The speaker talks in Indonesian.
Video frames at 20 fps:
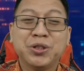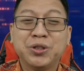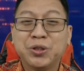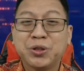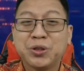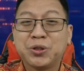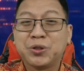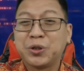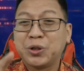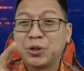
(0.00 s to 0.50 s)

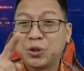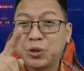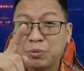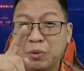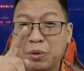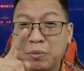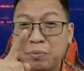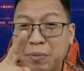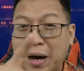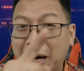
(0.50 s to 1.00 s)
justru itu
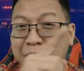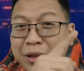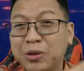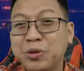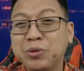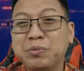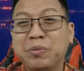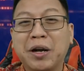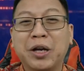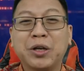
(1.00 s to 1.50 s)

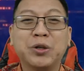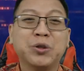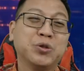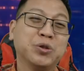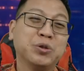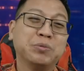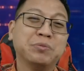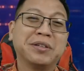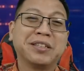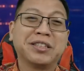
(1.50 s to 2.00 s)
membantu para
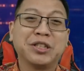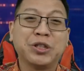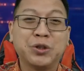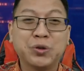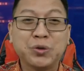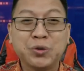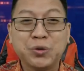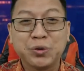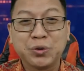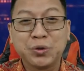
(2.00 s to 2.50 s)
YouTubers
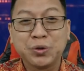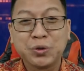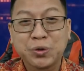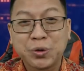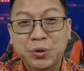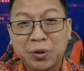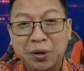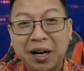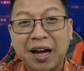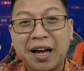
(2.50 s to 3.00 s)
itu
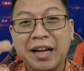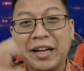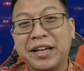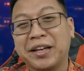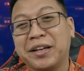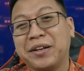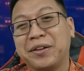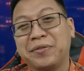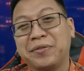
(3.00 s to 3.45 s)
untuk naik.